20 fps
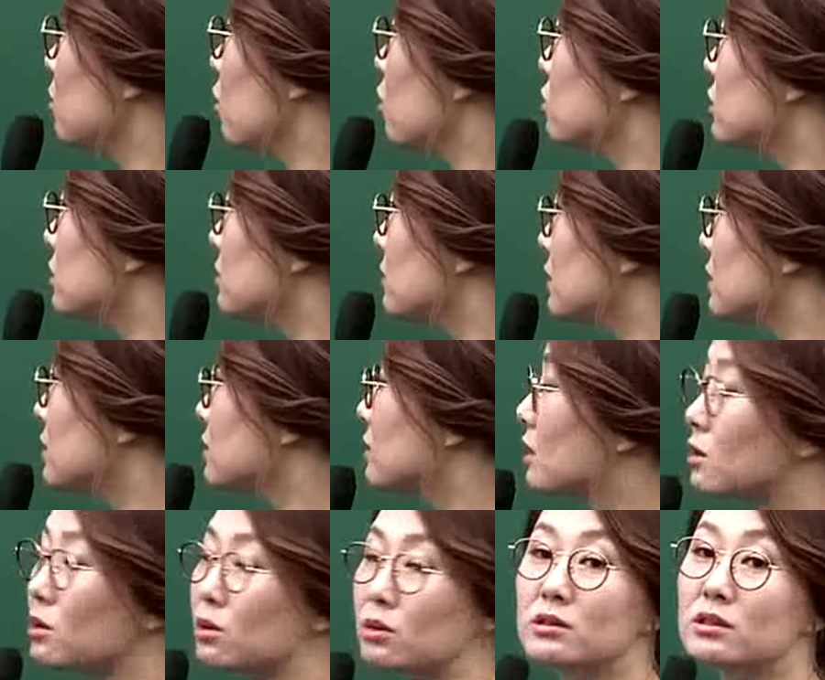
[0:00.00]
모습을
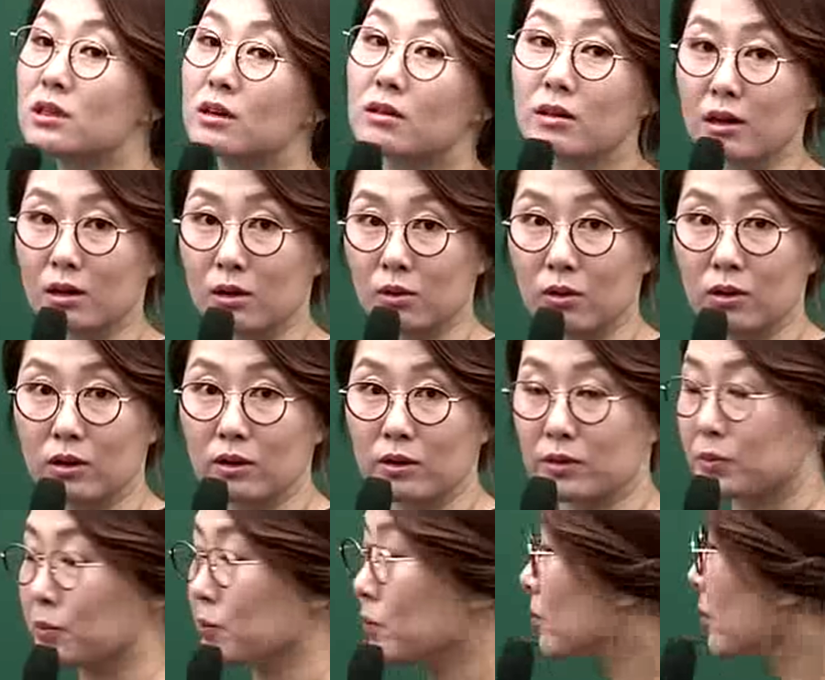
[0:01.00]
그대로 형상을 한 거예요.
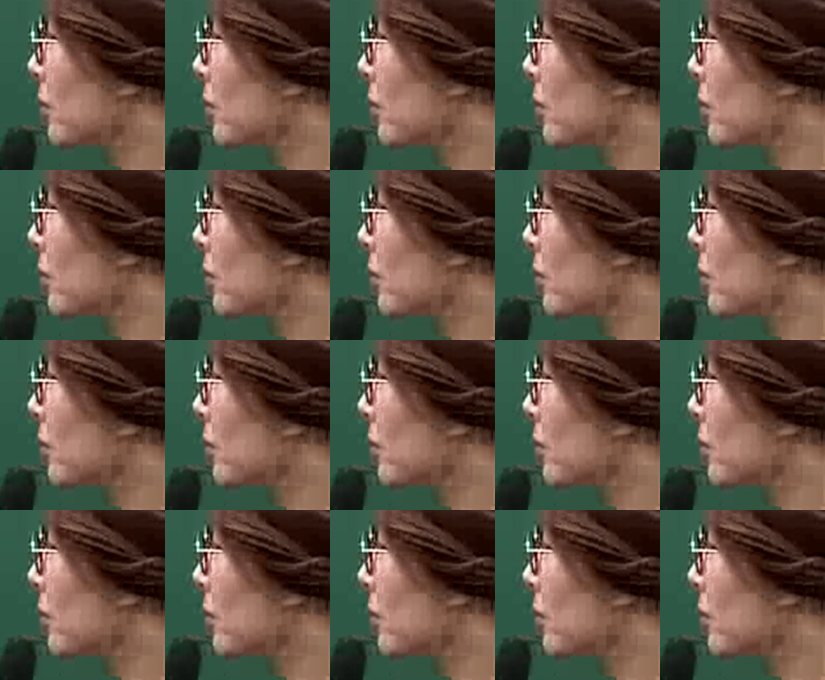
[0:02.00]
